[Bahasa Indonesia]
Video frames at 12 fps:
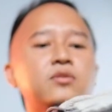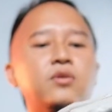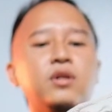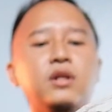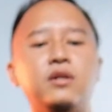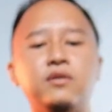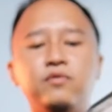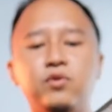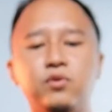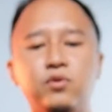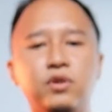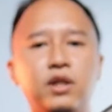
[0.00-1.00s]
seorang
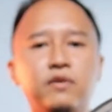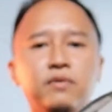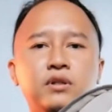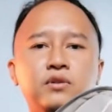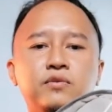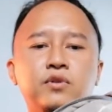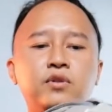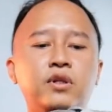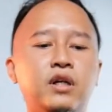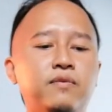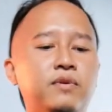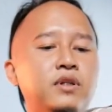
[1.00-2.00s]
fotografer atau
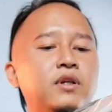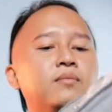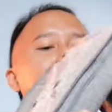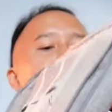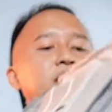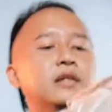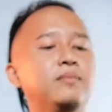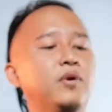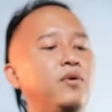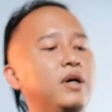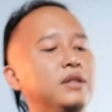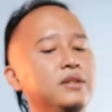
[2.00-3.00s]
videografer yang banyak
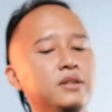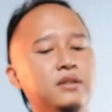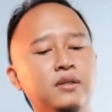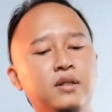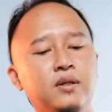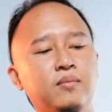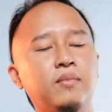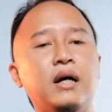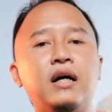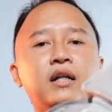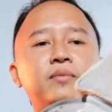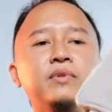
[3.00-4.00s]
bawaannya
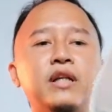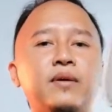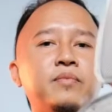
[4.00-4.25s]
bakal lebih